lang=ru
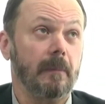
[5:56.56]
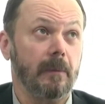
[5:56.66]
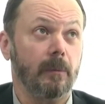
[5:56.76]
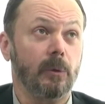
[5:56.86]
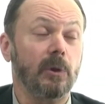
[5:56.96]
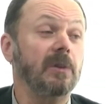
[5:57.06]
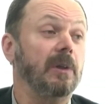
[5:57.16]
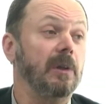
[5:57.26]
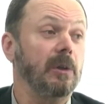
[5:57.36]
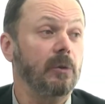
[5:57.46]
вот сейчас
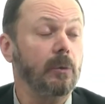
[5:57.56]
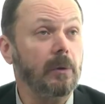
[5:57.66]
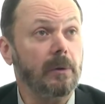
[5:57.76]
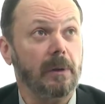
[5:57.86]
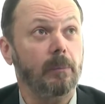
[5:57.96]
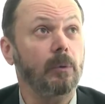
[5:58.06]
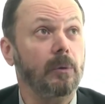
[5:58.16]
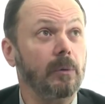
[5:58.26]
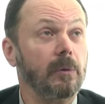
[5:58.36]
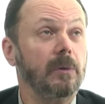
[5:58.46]
организует
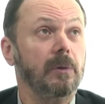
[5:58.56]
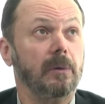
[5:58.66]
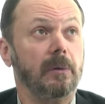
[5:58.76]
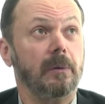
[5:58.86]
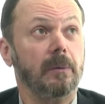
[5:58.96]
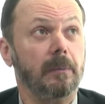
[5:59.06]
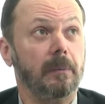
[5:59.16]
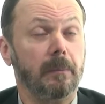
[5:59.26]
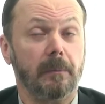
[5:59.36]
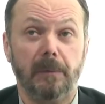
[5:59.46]
работу с э,
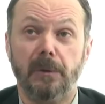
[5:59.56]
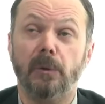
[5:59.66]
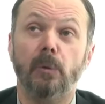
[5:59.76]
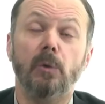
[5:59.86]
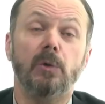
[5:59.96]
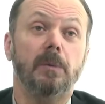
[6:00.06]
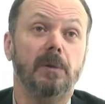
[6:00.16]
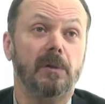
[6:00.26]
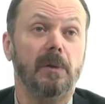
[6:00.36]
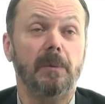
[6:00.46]
митингующими,
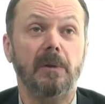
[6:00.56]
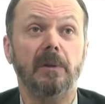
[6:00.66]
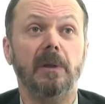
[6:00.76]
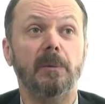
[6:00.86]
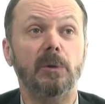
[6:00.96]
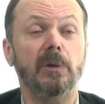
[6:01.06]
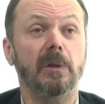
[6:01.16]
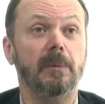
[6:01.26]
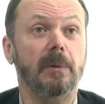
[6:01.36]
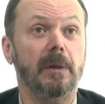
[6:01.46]
со своими
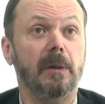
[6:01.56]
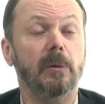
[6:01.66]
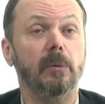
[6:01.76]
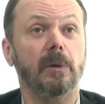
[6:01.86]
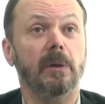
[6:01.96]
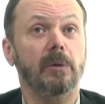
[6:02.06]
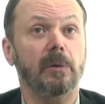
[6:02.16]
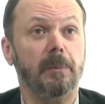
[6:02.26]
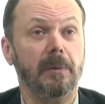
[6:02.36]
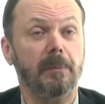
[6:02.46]
единомышленниками, какие
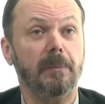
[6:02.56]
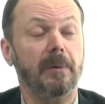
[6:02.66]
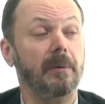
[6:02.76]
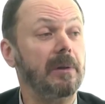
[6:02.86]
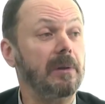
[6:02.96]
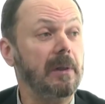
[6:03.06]
удается пр проводить